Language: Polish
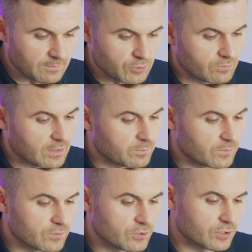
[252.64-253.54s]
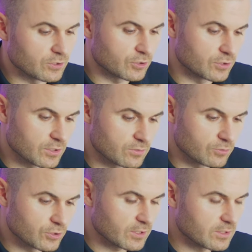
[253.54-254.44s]
na przykład powyżej
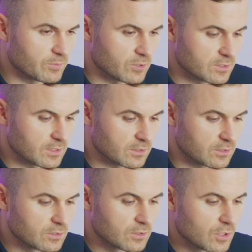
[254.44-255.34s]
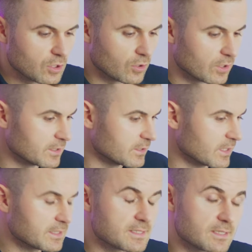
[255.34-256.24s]
34%, Kolejny
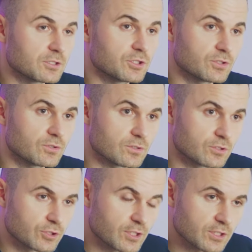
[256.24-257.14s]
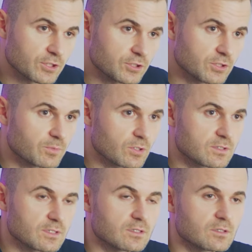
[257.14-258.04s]
jaki znajdziecie to jest 40%,